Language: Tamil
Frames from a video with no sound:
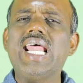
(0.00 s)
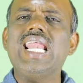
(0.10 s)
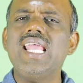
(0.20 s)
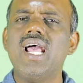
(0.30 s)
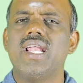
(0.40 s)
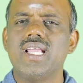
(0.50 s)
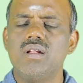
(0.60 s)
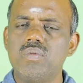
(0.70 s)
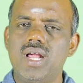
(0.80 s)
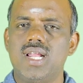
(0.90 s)
நிறைய
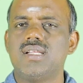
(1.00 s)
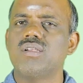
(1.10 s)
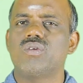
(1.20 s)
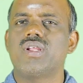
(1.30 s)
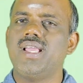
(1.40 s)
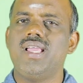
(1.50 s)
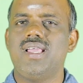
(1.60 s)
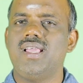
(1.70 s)
அணைகள் பாலாற்றின் குறுக்கே